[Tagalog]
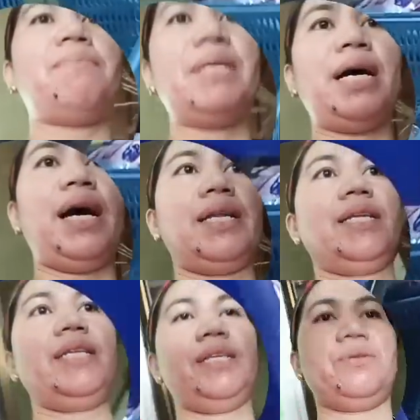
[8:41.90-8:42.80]
nang
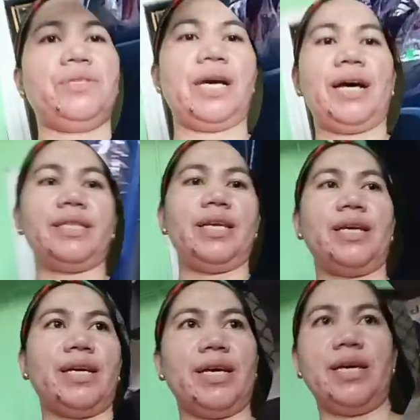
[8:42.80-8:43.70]
madaanan dito sa
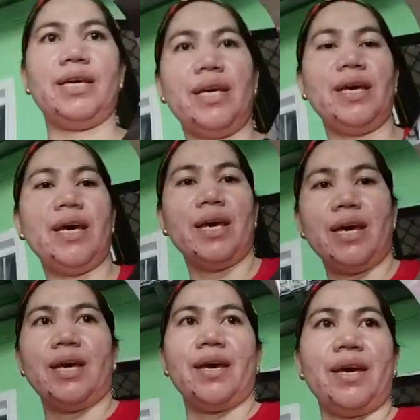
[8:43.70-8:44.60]
ating
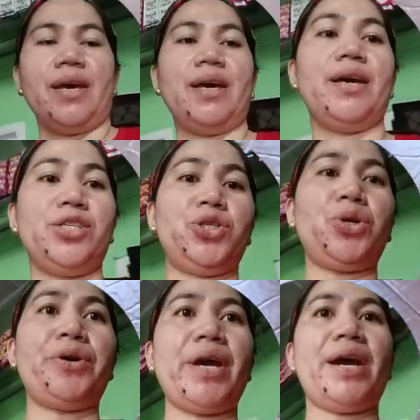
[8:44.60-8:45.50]

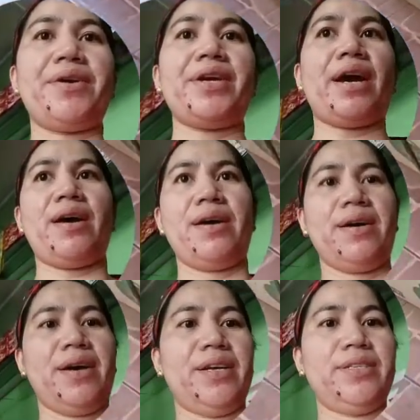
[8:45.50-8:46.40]
store area.
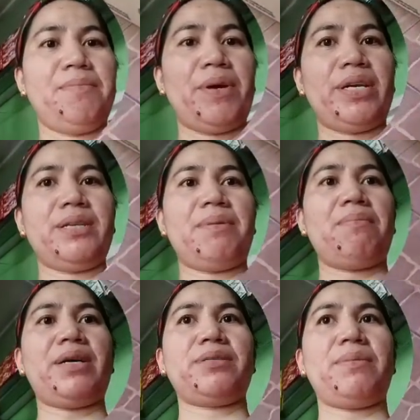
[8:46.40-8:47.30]
Diyan pa yung ating
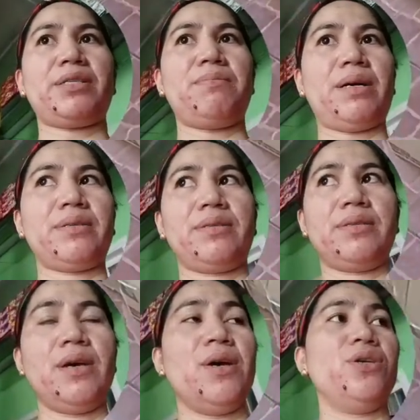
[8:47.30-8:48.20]
mga
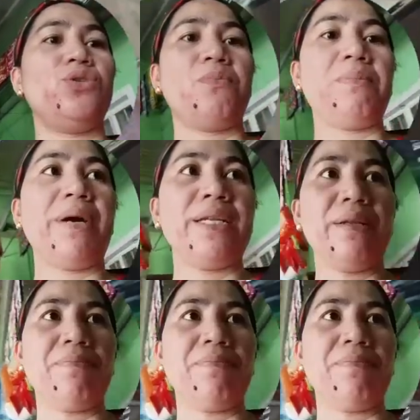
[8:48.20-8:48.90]
box-box-box. Sumabay din